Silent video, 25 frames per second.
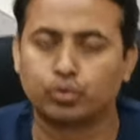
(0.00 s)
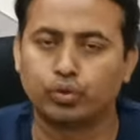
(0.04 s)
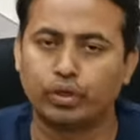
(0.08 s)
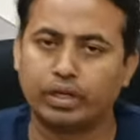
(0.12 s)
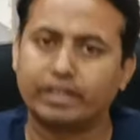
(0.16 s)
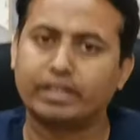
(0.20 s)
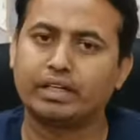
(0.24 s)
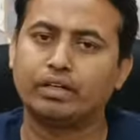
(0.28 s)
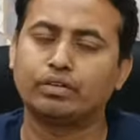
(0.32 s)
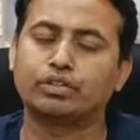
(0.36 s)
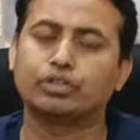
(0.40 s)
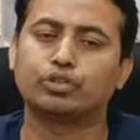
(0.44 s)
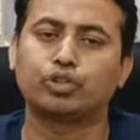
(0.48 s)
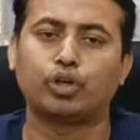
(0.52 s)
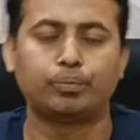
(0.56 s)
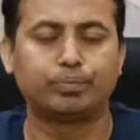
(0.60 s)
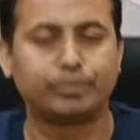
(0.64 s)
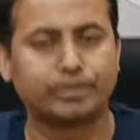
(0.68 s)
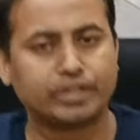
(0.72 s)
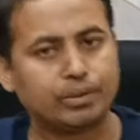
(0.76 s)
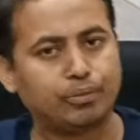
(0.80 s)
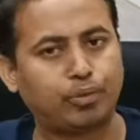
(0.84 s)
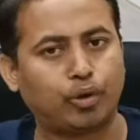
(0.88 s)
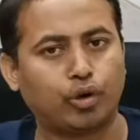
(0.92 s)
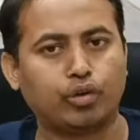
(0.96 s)
সো এটা হচ্ছে
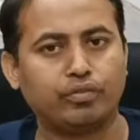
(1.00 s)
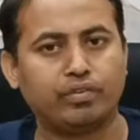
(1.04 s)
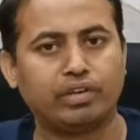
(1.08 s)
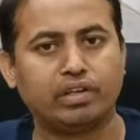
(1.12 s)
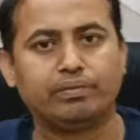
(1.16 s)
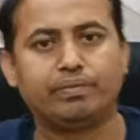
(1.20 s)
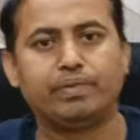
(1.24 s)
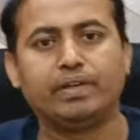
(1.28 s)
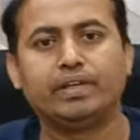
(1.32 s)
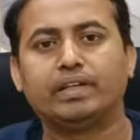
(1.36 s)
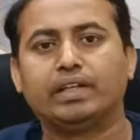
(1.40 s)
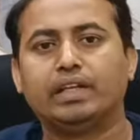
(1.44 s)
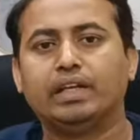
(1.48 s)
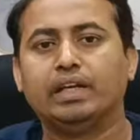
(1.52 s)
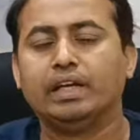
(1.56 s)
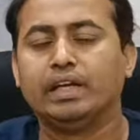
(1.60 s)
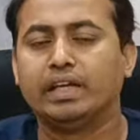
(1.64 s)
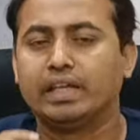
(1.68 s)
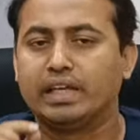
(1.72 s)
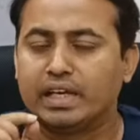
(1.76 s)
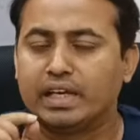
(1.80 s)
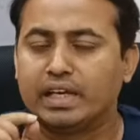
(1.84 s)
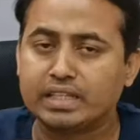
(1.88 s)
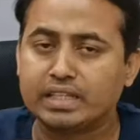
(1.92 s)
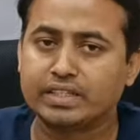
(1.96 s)
সবচেয়ে বড় বেনিফিট
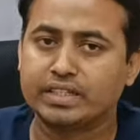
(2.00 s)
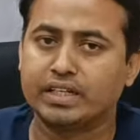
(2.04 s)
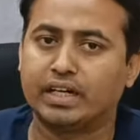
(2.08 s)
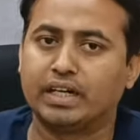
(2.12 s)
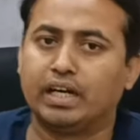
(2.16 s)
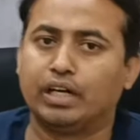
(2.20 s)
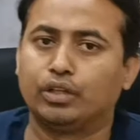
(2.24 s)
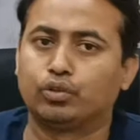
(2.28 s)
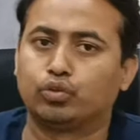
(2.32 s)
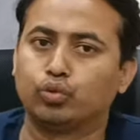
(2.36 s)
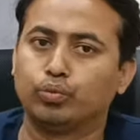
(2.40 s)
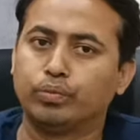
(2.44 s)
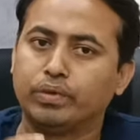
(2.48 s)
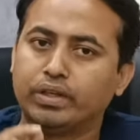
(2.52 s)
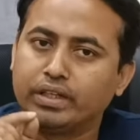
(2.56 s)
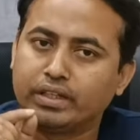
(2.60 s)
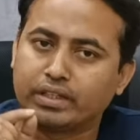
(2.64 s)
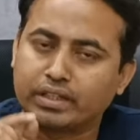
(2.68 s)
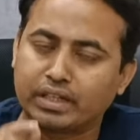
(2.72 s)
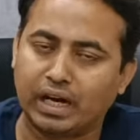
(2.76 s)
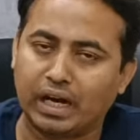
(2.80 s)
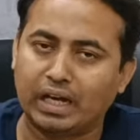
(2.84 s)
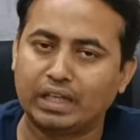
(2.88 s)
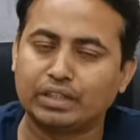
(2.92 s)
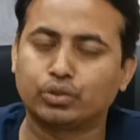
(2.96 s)
এছাড়া তুমি
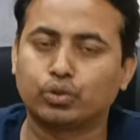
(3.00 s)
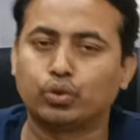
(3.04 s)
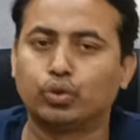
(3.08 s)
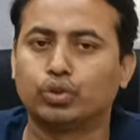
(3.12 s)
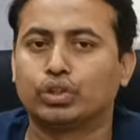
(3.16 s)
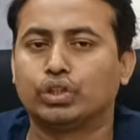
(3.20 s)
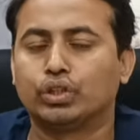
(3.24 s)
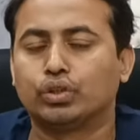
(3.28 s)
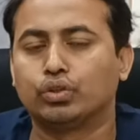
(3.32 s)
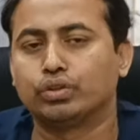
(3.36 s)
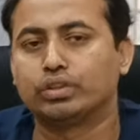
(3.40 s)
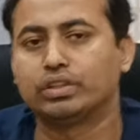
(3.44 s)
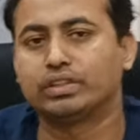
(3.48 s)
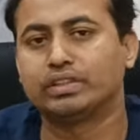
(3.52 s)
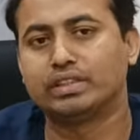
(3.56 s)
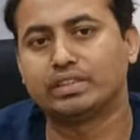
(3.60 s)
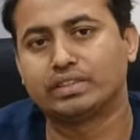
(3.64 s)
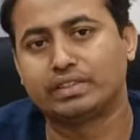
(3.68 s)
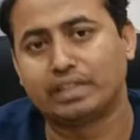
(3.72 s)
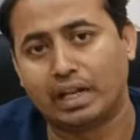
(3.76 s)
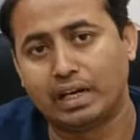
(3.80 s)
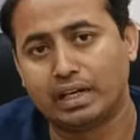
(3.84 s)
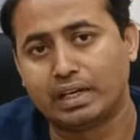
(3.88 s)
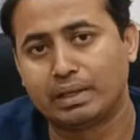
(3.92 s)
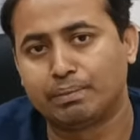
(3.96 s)
কাজ করতে করতে
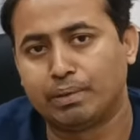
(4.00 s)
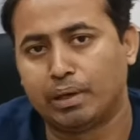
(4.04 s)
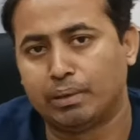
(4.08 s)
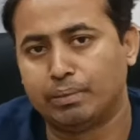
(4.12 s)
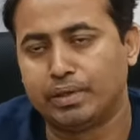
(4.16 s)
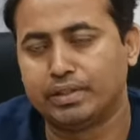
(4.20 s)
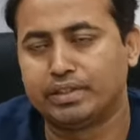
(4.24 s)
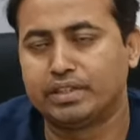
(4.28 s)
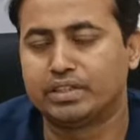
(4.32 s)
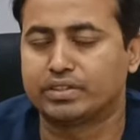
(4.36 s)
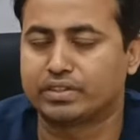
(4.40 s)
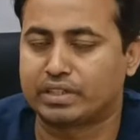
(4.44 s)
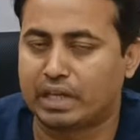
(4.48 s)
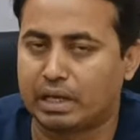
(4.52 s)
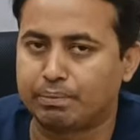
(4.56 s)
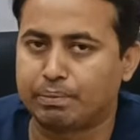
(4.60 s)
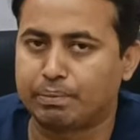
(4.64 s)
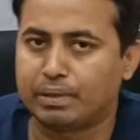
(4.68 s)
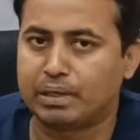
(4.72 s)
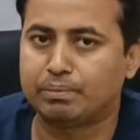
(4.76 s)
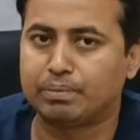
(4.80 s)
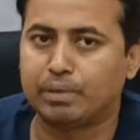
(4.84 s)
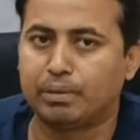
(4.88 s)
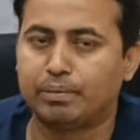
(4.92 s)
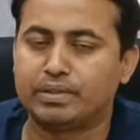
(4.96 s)
যে স্যালারি পাবে যে
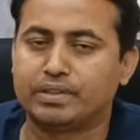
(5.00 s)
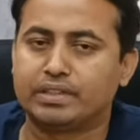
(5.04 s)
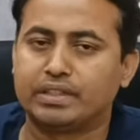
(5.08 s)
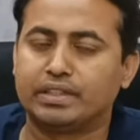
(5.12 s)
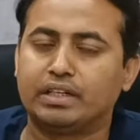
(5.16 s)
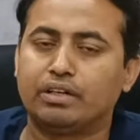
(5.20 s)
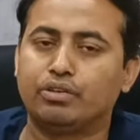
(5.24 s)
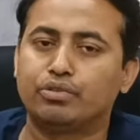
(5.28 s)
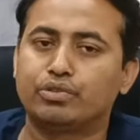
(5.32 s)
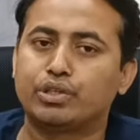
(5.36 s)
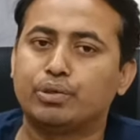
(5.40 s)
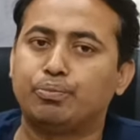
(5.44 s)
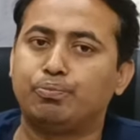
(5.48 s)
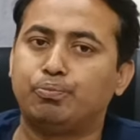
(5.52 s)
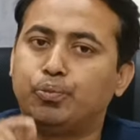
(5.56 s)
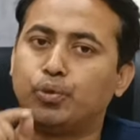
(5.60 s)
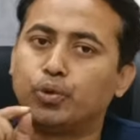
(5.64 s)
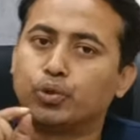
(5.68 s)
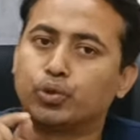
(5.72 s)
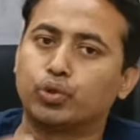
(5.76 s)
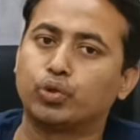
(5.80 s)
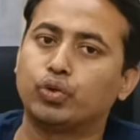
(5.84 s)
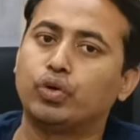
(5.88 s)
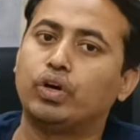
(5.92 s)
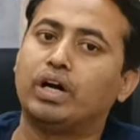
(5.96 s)
স্টাইপেন্ড পাবে সেটা হচ্ছে
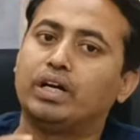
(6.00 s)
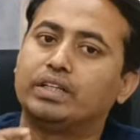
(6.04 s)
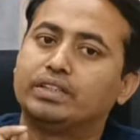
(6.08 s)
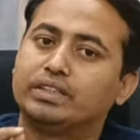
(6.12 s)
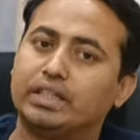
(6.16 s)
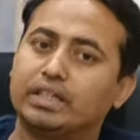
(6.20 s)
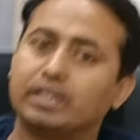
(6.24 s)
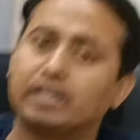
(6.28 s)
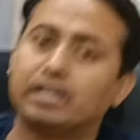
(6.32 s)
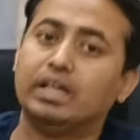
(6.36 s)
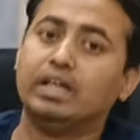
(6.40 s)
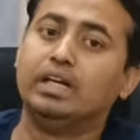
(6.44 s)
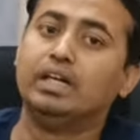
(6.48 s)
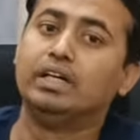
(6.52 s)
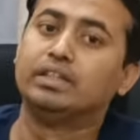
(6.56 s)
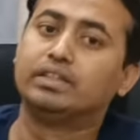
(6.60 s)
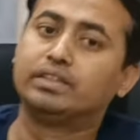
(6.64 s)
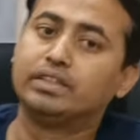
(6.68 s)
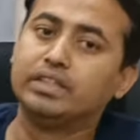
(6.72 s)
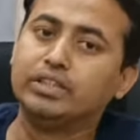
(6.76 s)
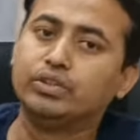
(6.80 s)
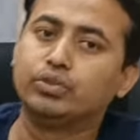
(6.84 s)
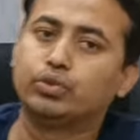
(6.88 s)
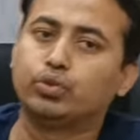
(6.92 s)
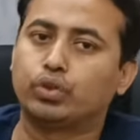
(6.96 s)
পনেরো হাজার
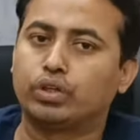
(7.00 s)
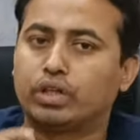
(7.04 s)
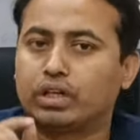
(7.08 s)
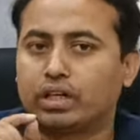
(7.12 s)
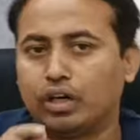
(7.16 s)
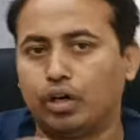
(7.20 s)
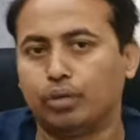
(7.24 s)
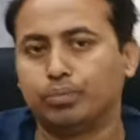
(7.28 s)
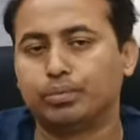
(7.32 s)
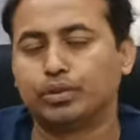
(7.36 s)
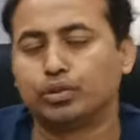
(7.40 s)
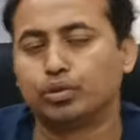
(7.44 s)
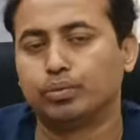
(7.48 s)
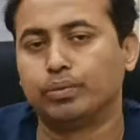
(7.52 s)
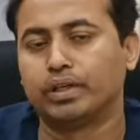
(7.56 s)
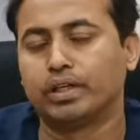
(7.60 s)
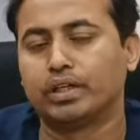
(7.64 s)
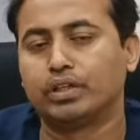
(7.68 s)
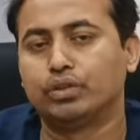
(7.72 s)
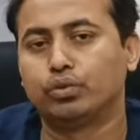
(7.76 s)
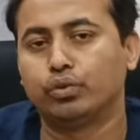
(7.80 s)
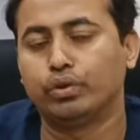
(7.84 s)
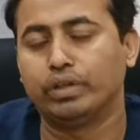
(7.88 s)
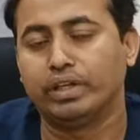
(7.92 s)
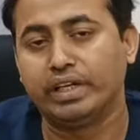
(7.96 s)
তিনশো টাকা অবধি তুমি
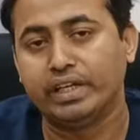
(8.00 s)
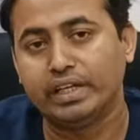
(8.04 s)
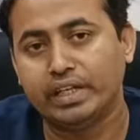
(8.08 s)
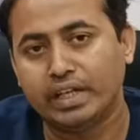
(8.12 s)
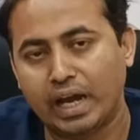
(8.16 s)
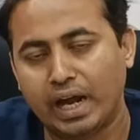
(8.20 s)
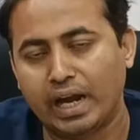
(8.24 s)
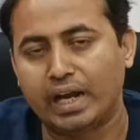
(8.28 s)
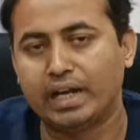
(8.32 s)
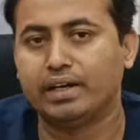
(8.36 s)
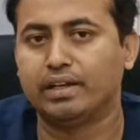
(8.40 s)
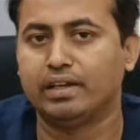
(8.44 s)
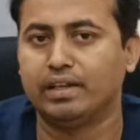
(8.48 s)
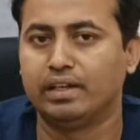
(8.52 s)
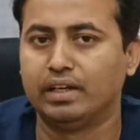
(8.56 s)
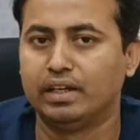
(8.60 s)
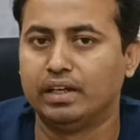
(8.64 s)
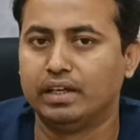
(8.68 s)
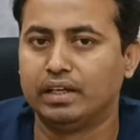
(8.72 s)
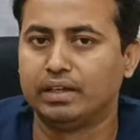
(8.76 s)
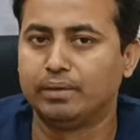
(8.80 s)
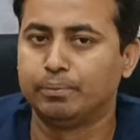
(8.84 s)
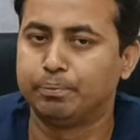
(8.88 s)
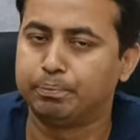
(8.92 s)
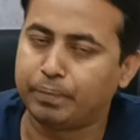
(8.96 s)
কিন্তু ইন হ্যান্ড
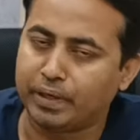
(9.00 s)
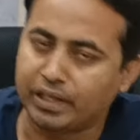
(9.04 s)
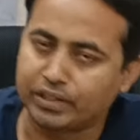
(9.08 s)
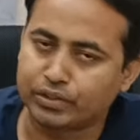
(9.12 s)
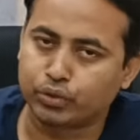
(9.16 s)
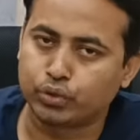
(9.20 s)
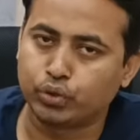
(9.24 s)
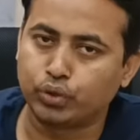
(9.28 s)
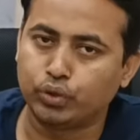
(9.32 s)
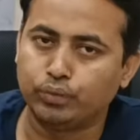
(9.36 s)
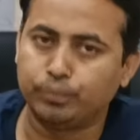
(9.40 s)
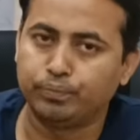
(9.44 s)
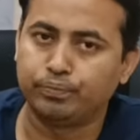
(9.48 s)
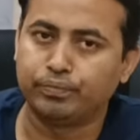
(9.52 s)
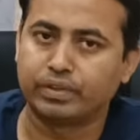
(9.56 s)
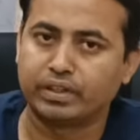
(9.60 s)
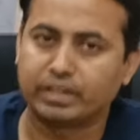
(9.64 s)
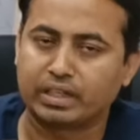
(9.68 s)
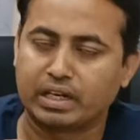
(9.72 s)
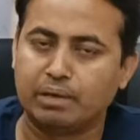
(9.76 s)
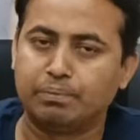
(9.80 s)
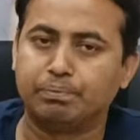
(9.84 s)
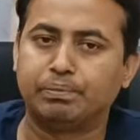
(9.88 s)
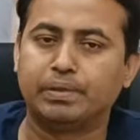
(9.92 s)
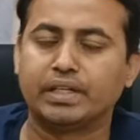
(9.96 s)
পাচ্ছ
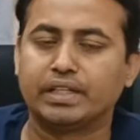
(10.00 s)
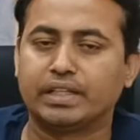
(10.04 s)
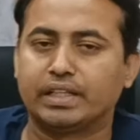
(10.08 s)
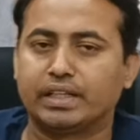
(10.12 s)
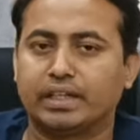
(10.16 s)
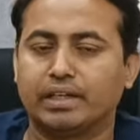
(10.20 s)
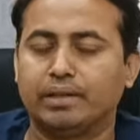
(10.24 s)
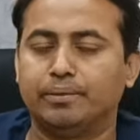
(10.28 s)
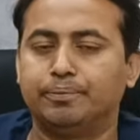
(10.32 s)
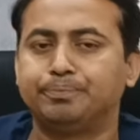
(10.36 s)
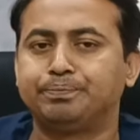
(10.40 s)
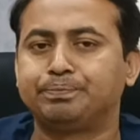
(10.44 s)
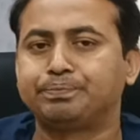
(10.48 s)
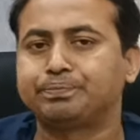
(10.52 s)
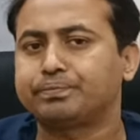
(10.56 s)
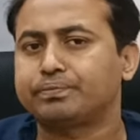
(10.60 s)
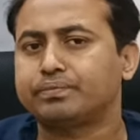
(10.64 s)
কোম্পানি থেকে